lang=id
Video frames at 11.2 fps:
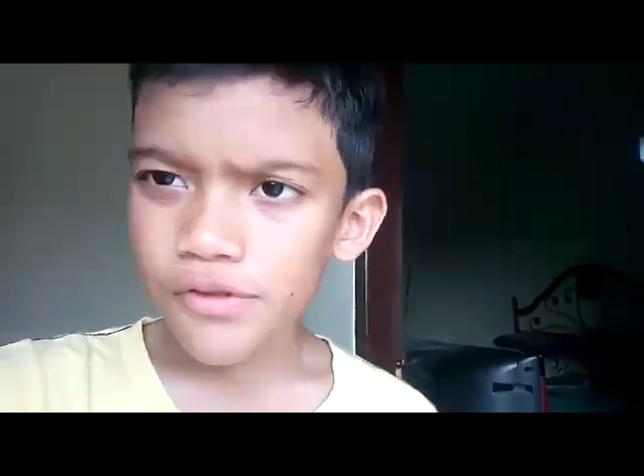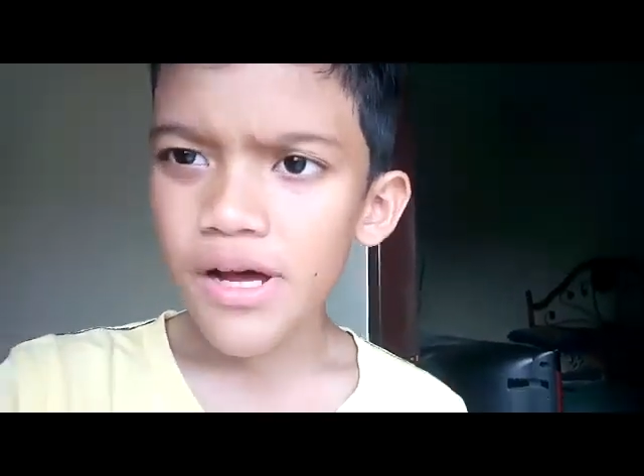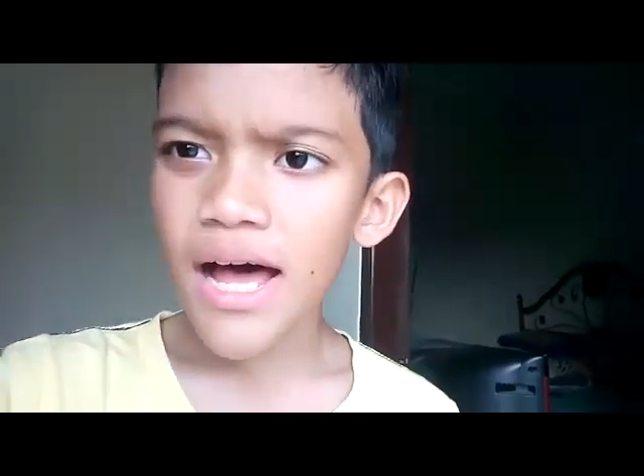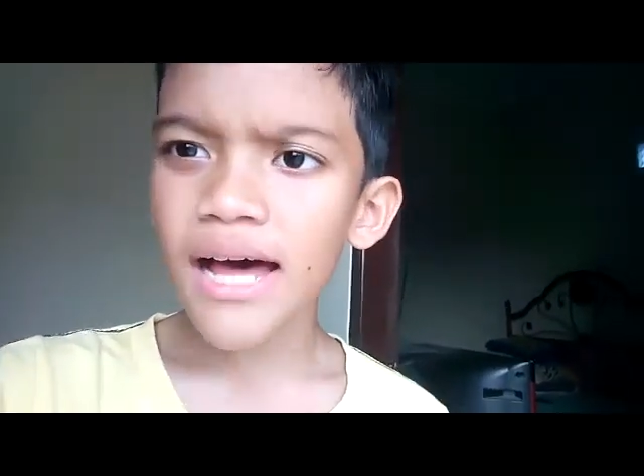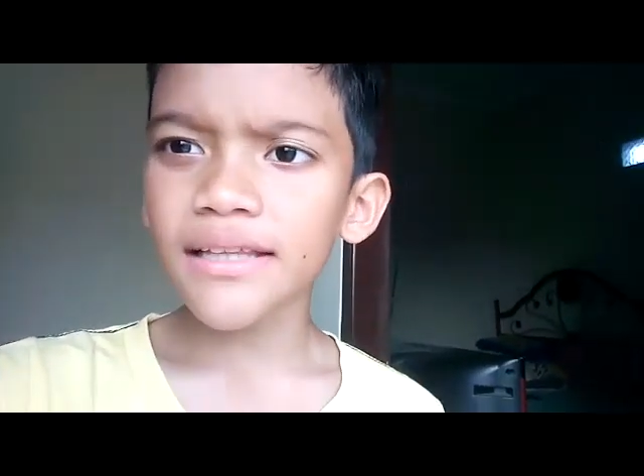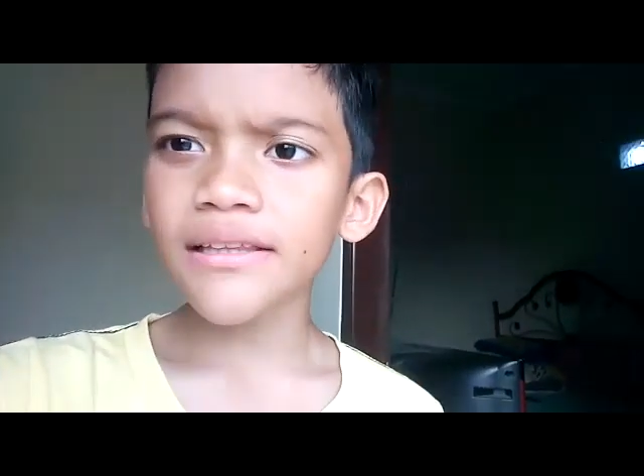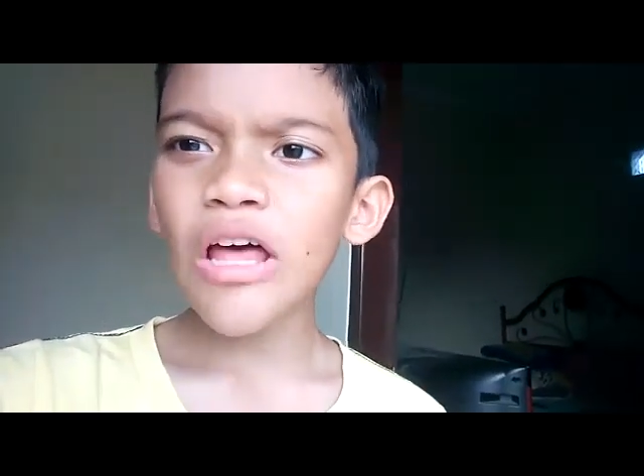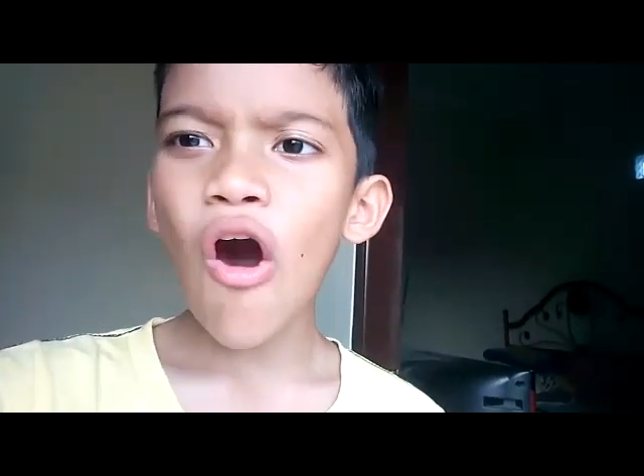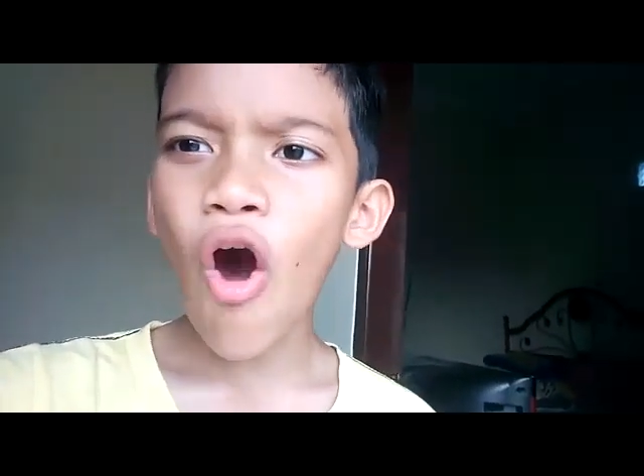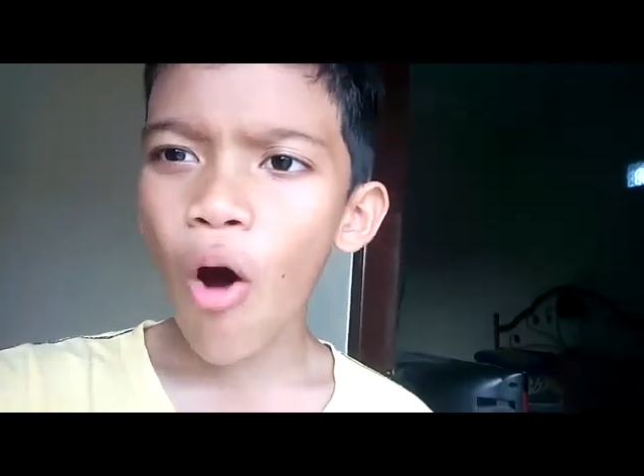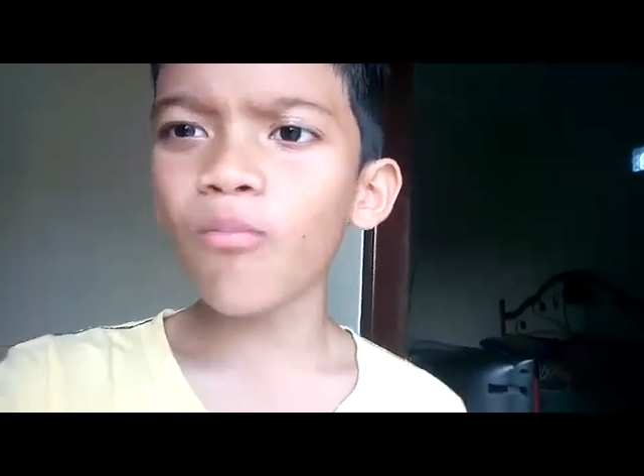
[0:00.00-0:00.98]
Fuad
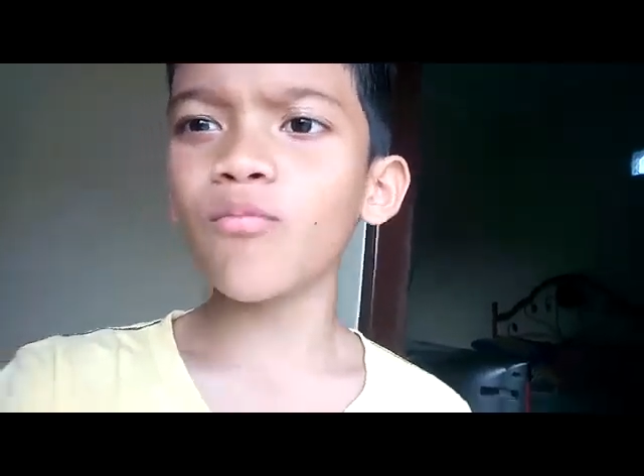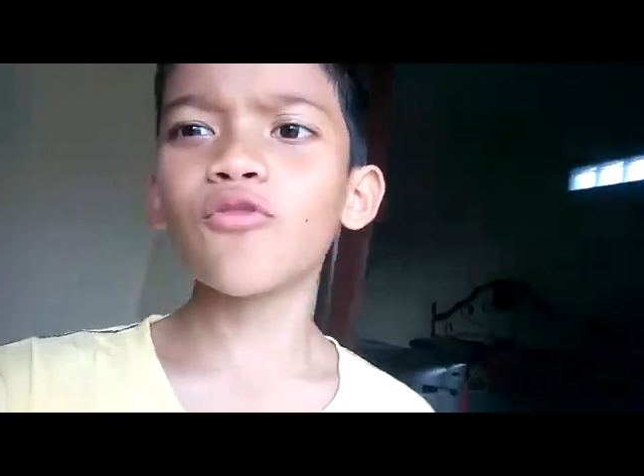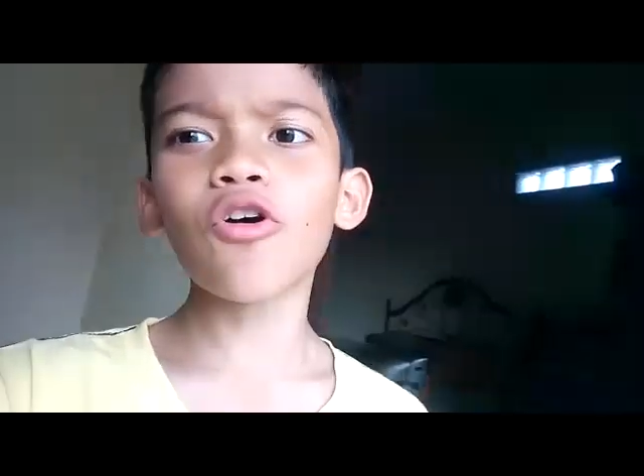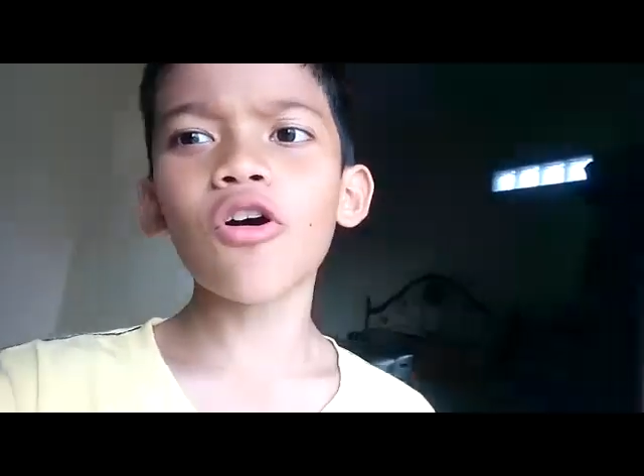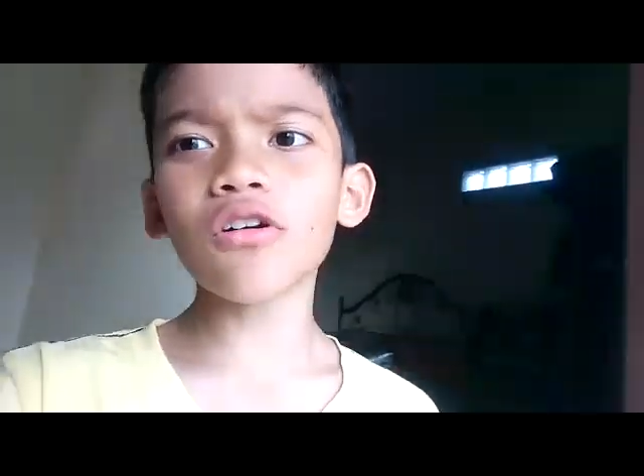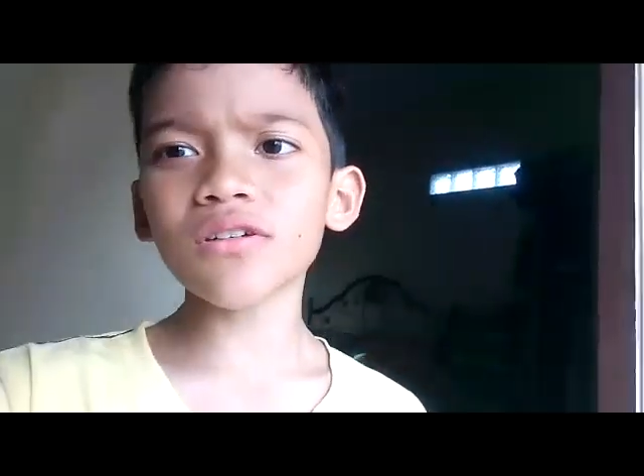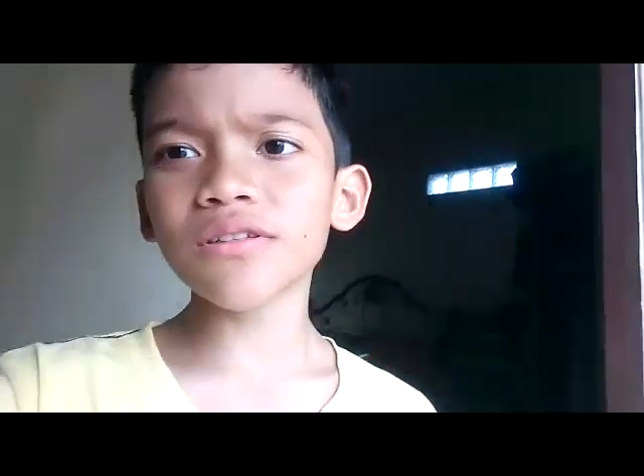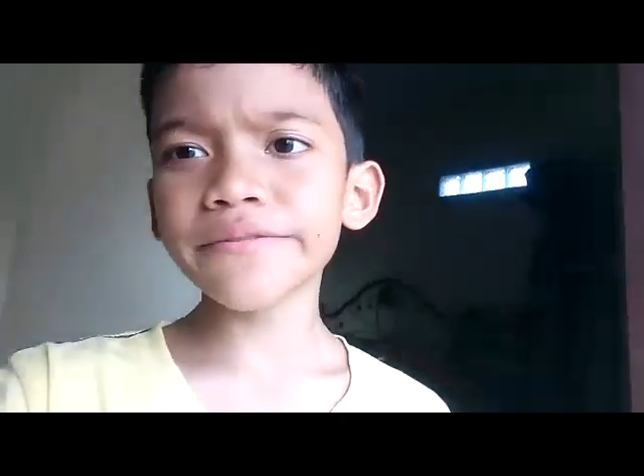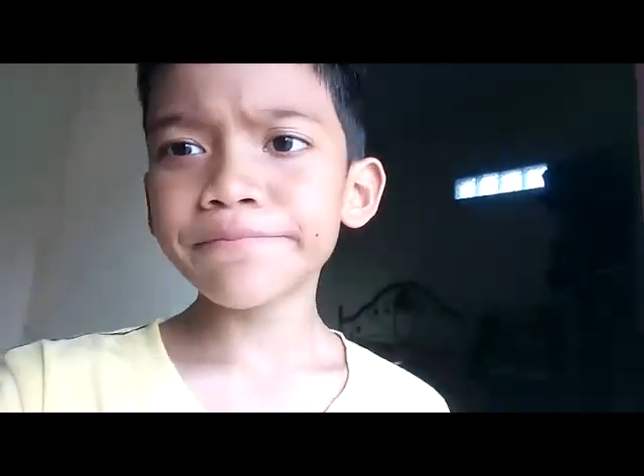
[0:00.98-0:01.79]
homework.